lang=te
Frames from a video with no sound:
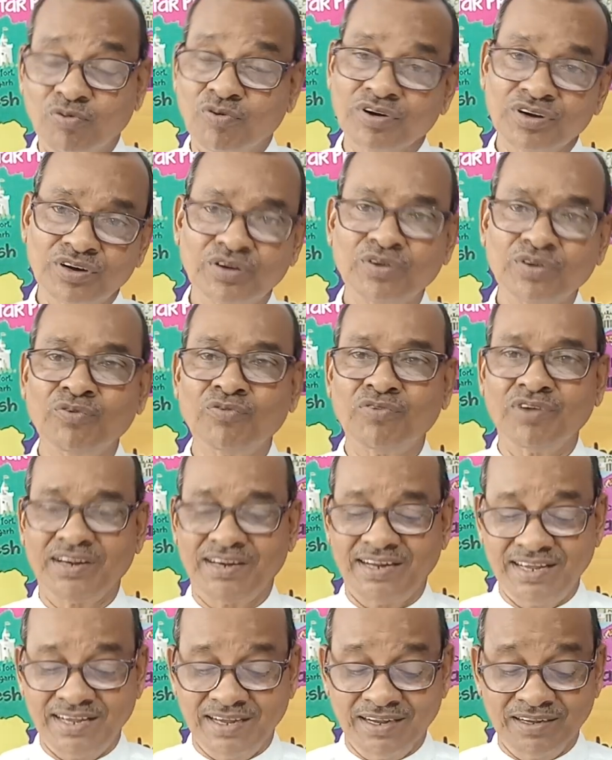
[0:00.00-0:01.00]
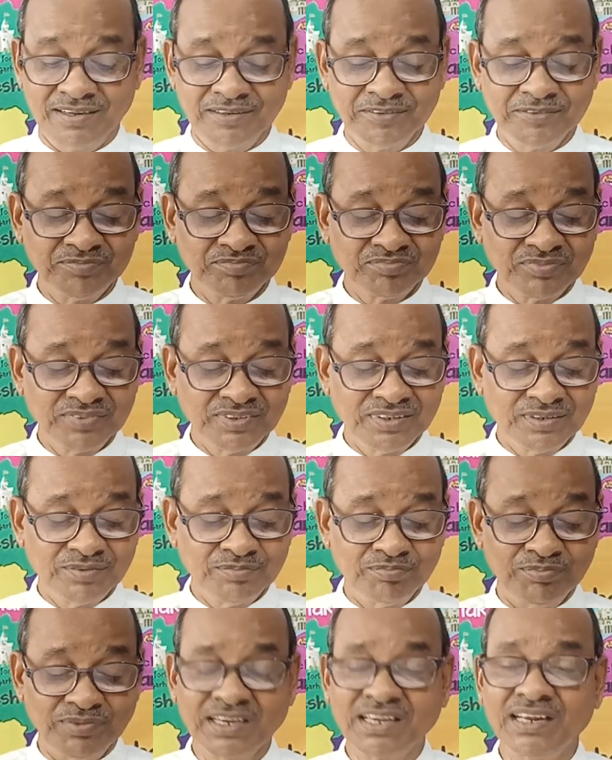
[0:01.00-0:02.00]
ఉండటం వలన
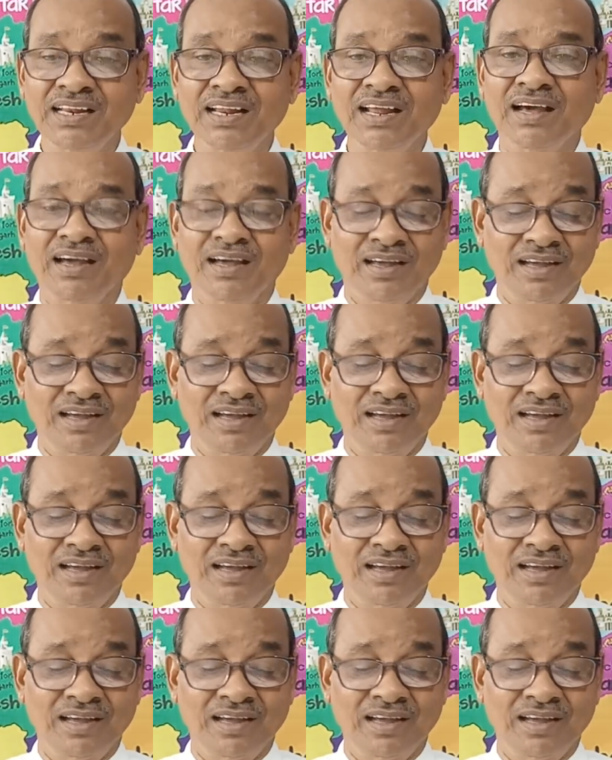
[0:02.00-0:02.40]
మిగిలిన